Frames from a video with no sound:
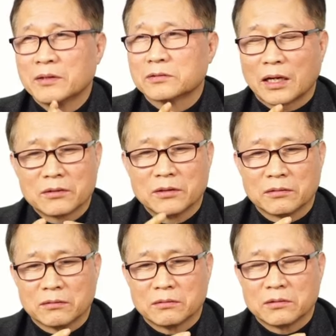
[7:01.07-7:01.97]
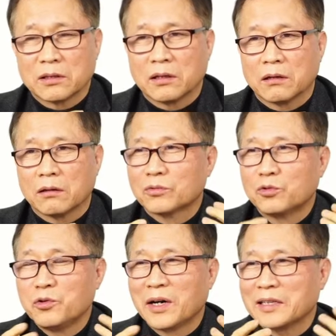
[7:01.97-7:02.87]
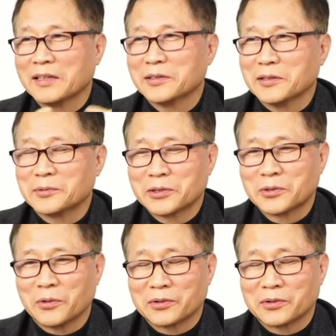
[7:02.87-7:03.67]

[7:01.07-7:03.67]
자기는 이제 훌륭한 아들이 없었어요.